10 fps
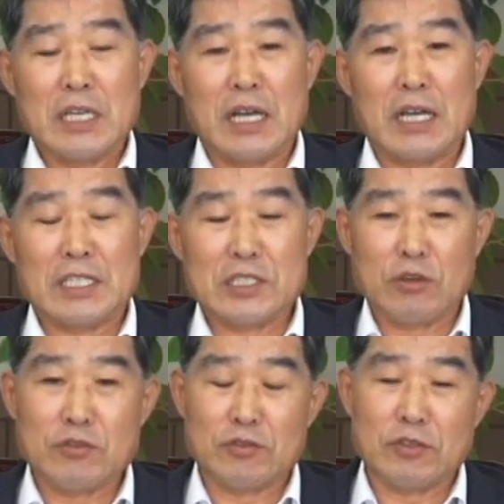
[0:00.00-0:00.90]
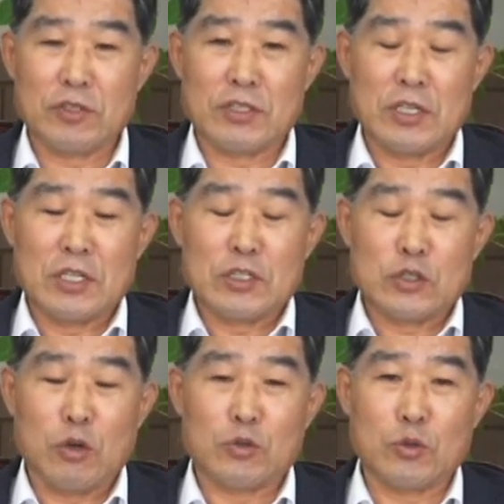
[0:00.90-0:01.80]
아, 이 선수들은
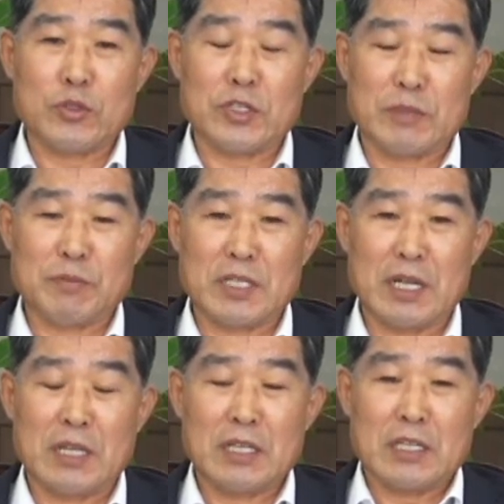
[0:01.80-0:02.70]
청소년입니다.